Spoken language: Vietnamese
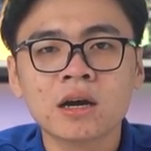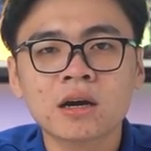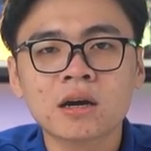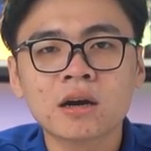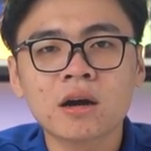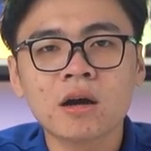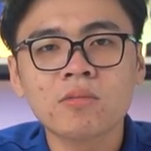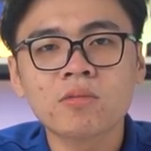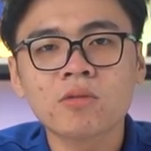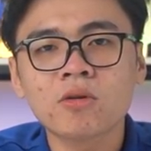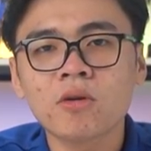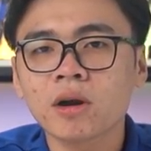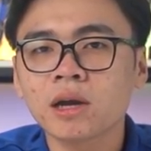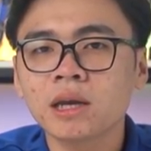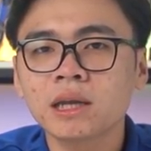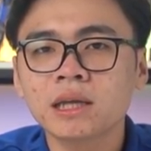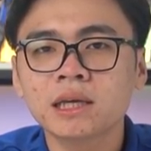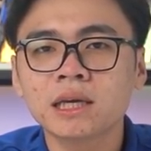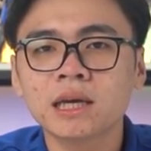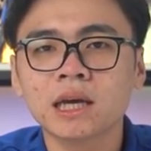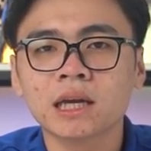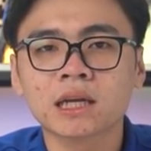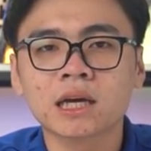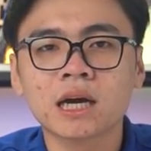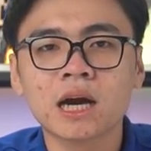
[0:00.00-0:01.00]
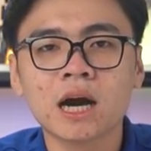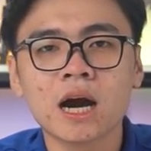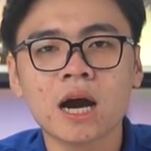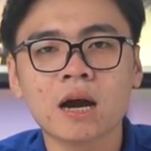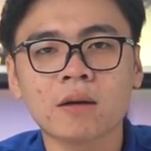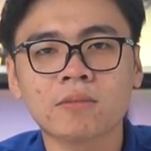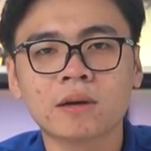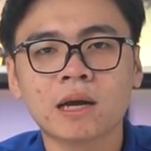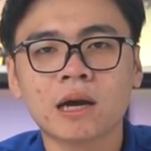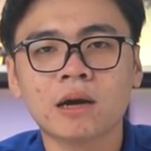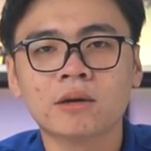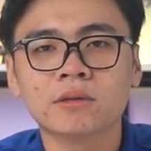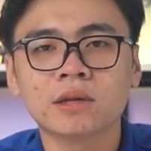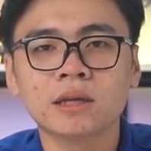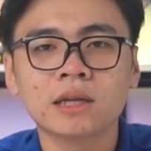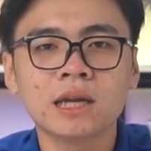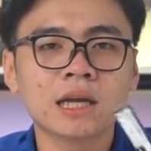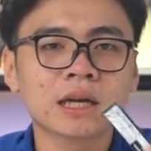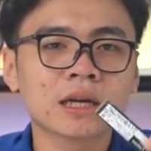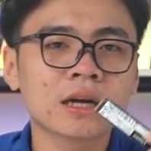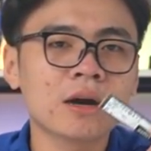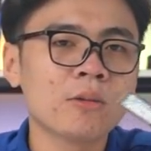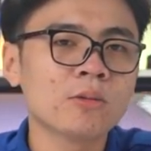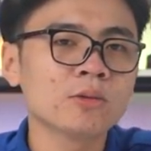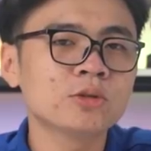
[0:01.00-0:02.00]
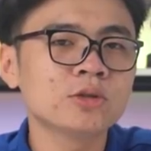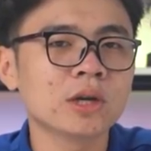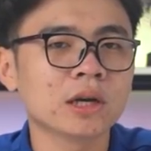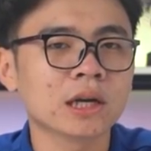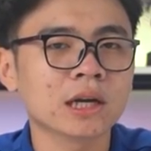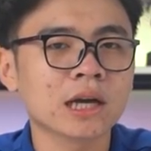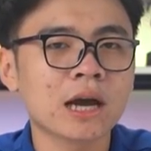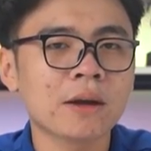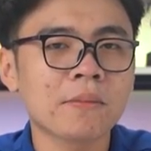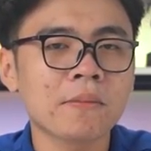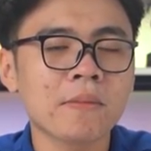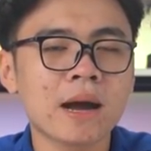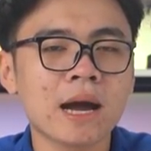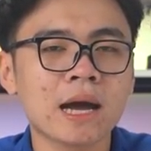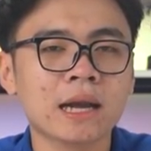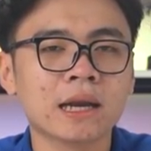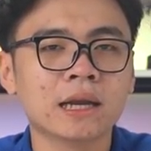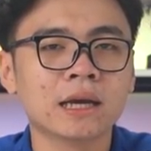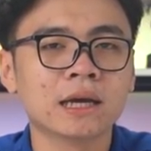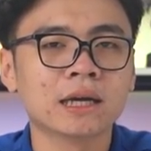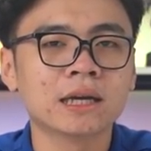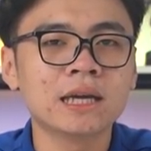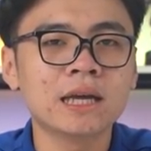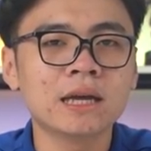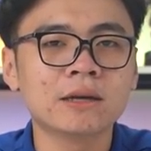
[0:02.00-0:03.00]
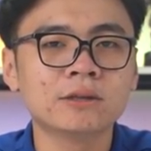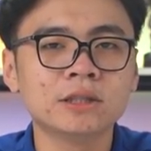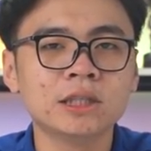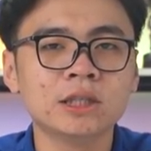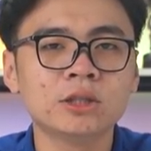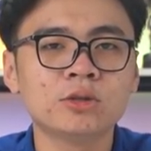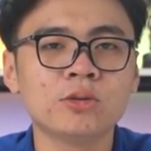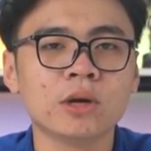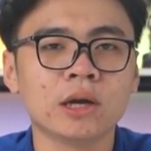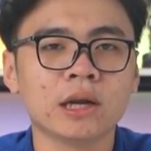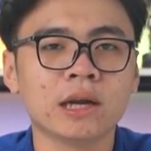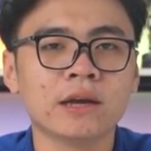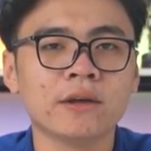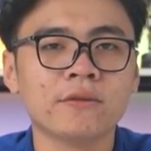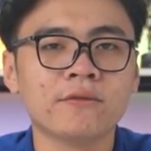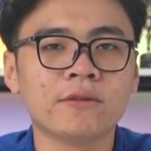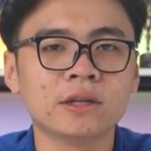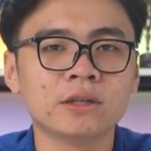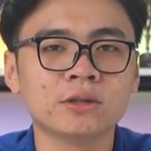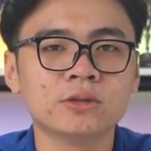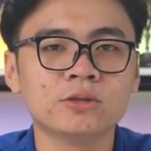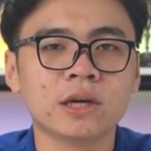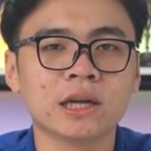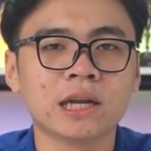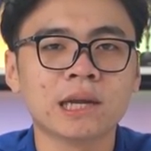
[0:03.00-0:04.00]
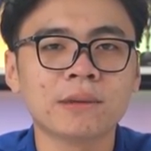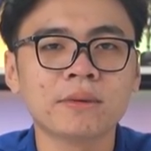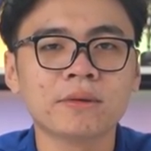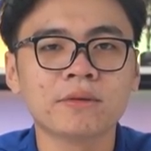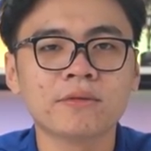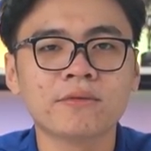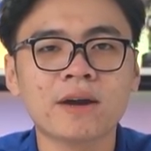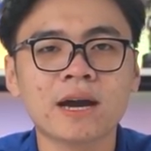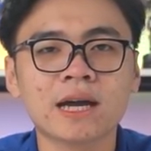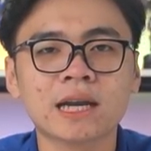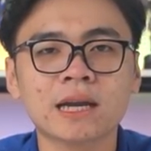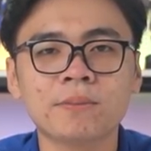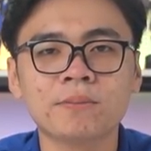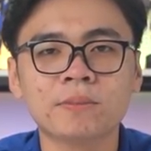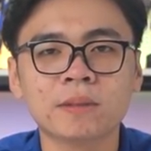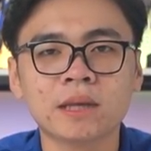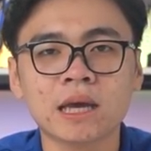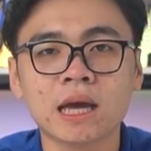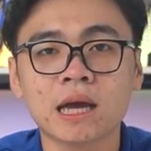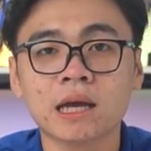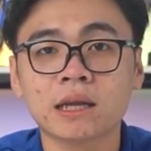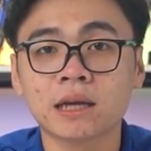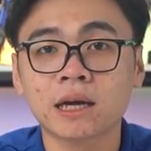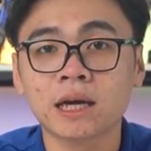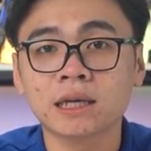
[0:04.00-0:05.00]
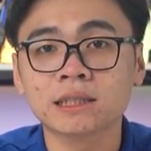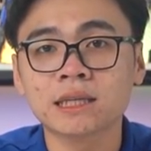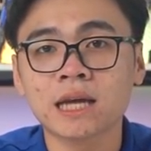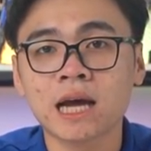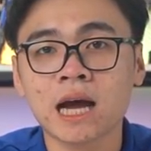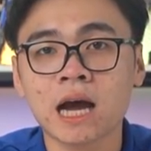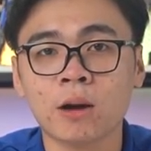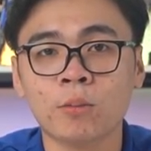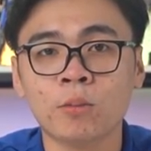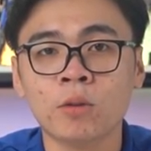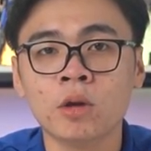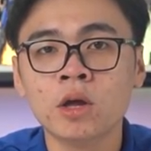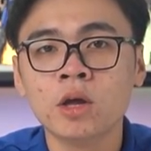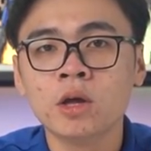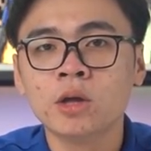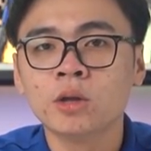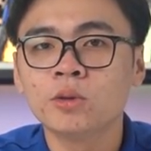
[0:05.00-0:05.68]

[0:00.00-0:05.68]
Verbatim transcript: không có cái linh kiện cơ học nào, thế nên không có chuyện các bạn là khi di chuyển này, vận chuyển hay bị va đập nhẹ gây ra hỏng.